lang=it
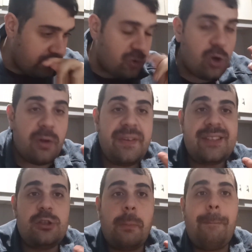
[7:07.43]
Non ho
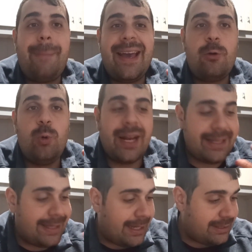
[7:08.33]
visto
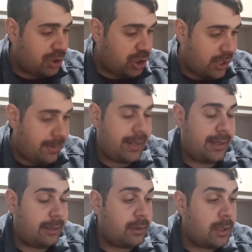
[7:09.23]
peculiarità,
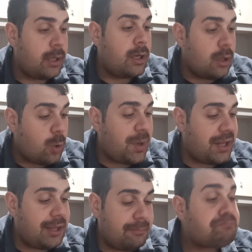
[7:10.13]
sinceramente.
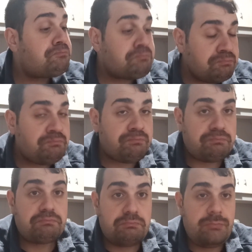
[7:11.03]
Quindi,
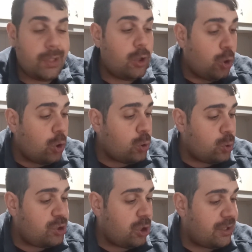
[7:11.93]

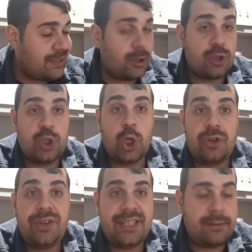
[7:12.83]
conclusione, sono
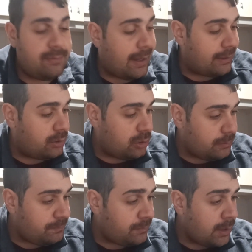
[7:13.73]

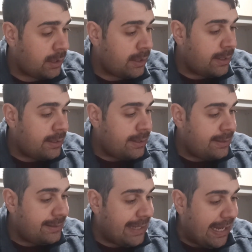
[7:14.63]
soddisfatto.
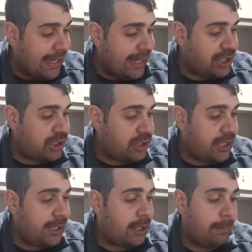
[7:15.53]
Tiger, Jade
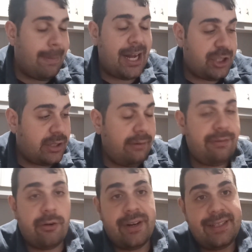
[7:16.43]
Link, Magic e
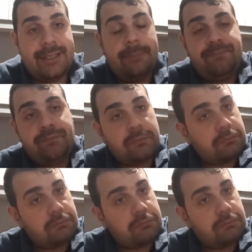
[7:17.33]
Forest.